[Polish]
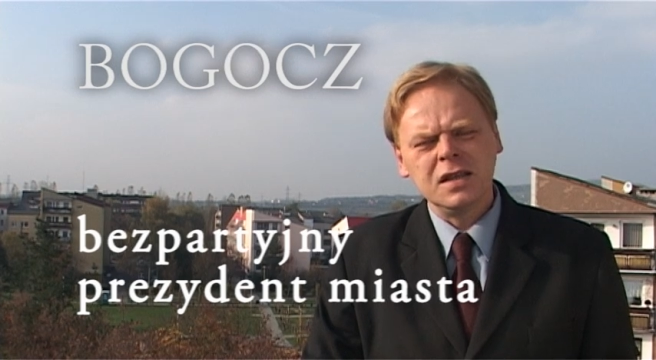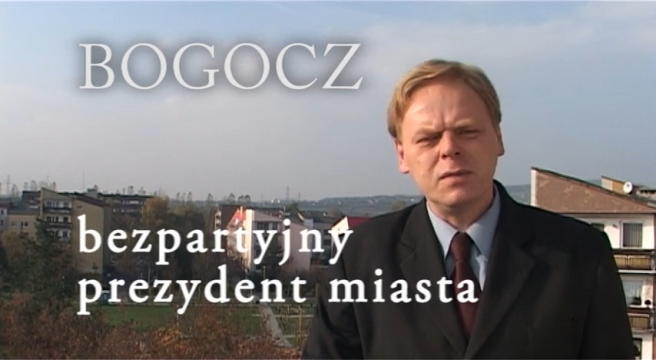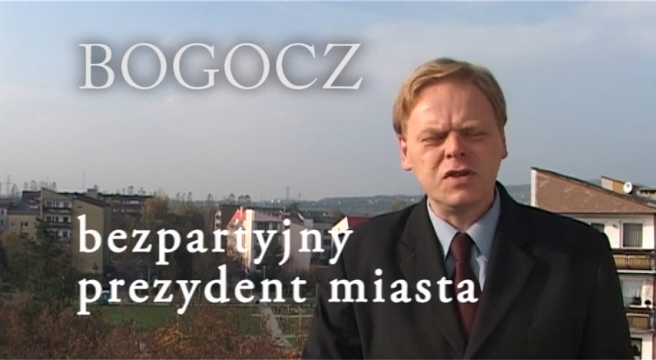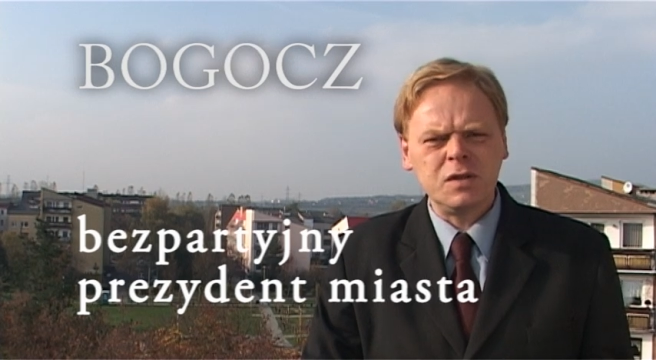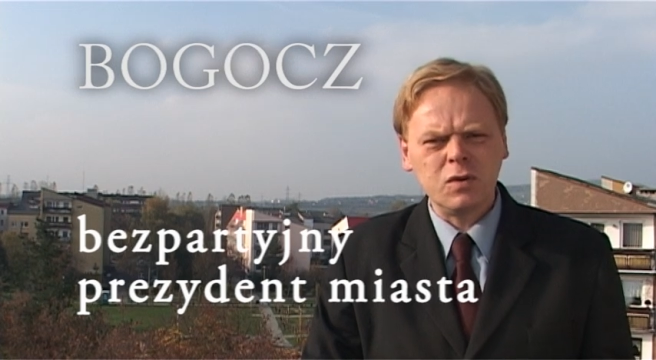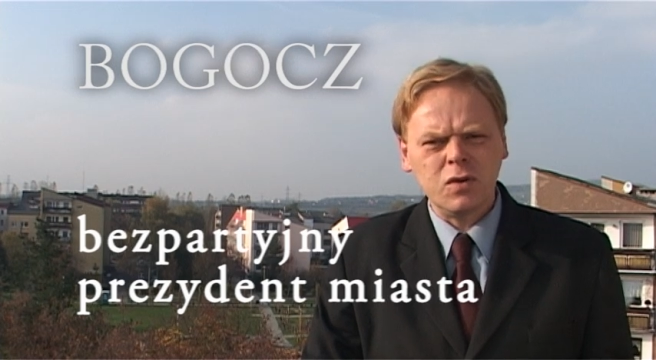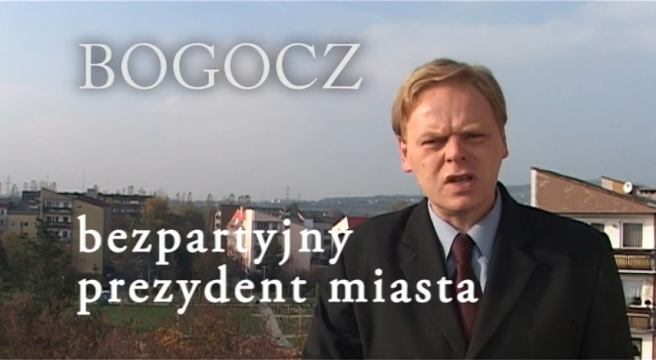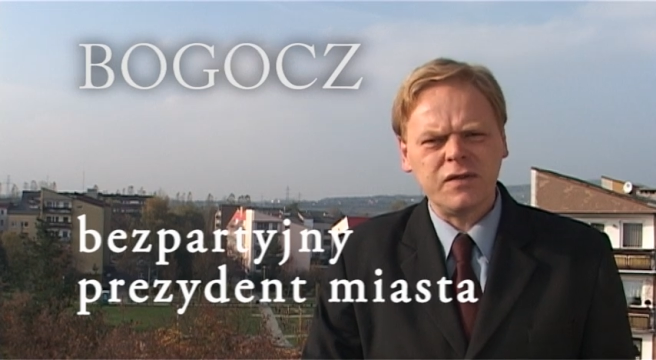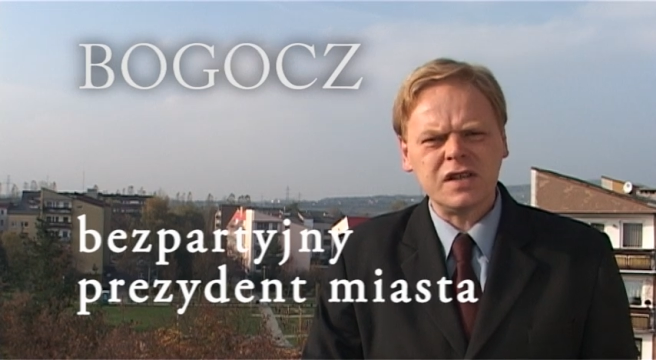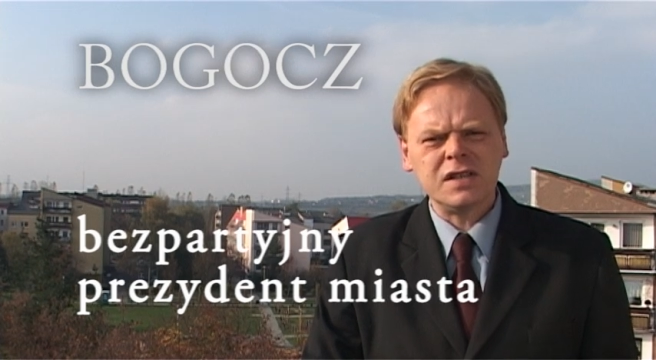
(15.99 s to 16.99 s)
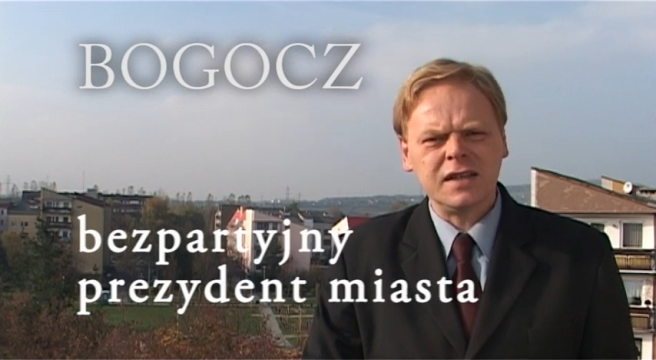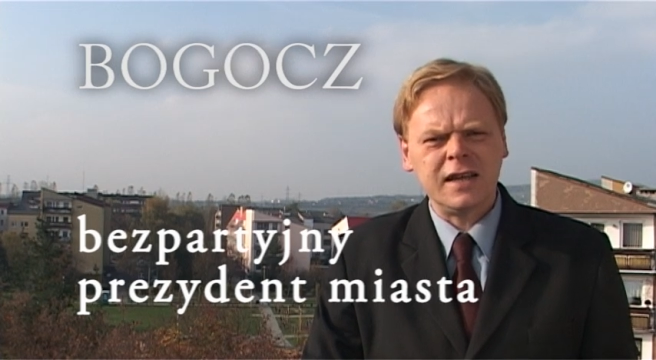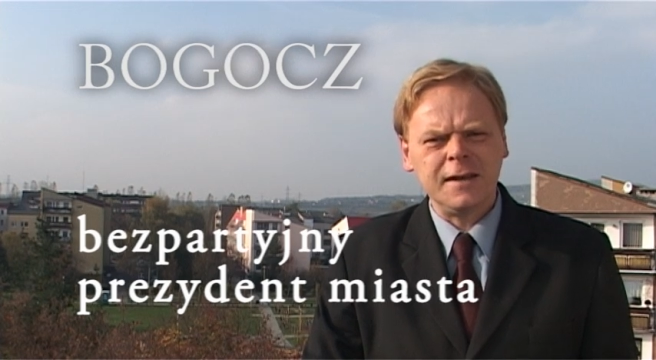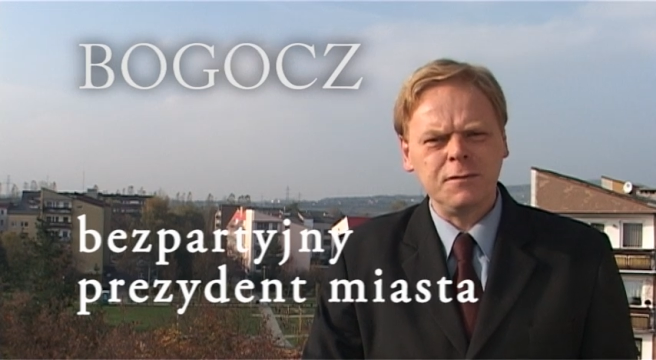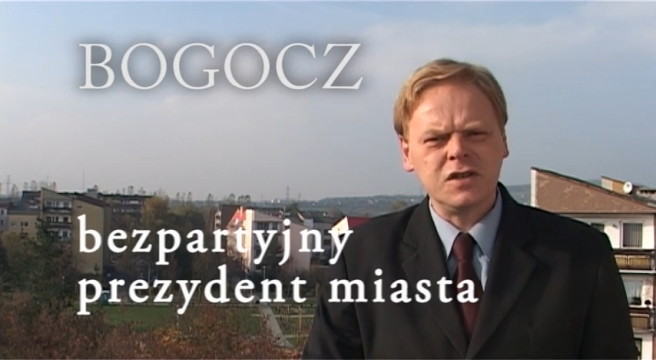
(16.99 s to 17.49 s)
Nie będziemy głosować na
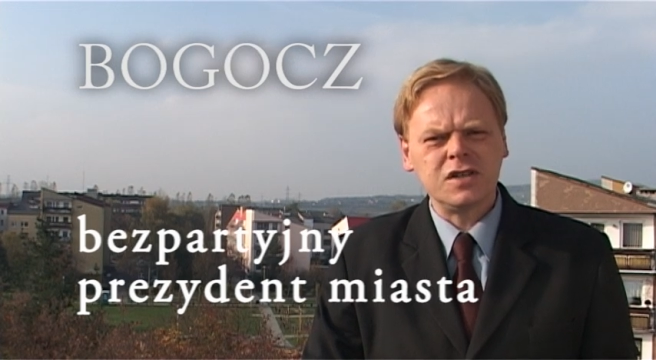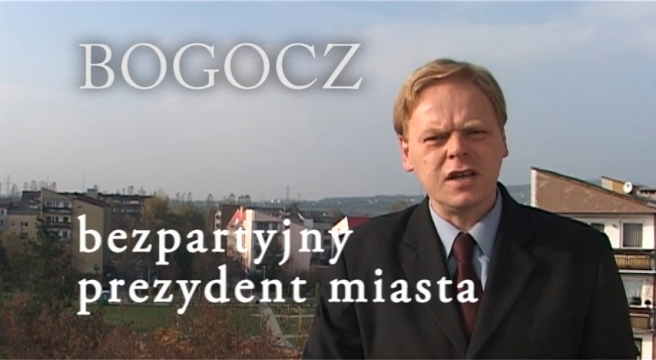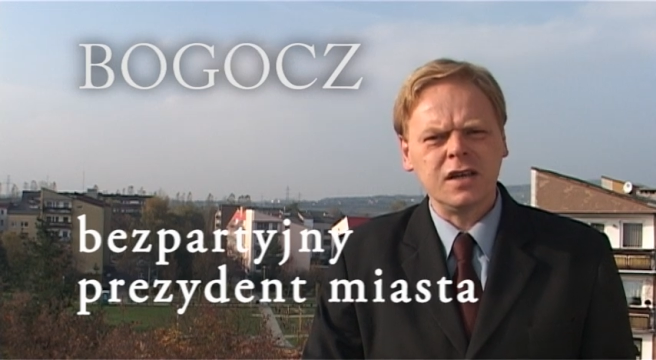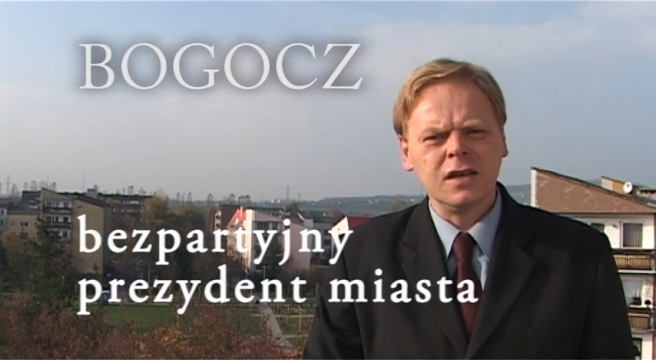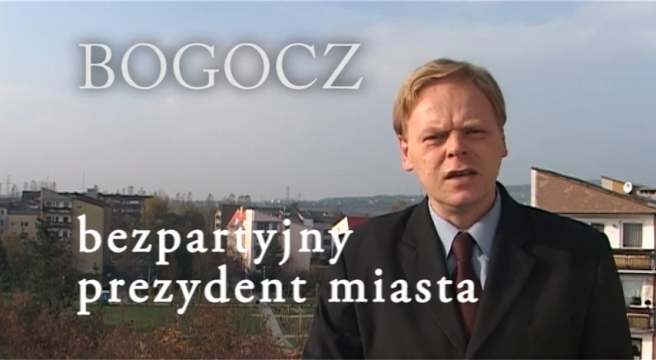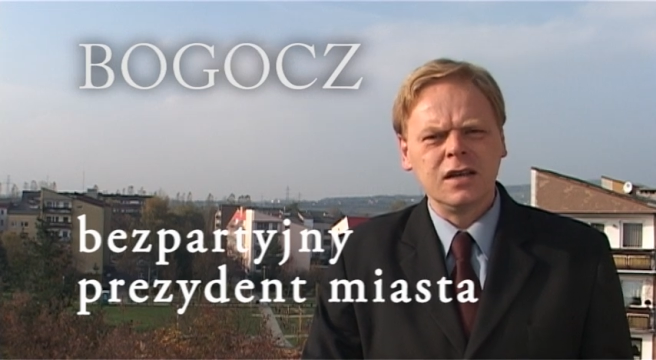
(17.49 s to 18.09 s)
tajemnicze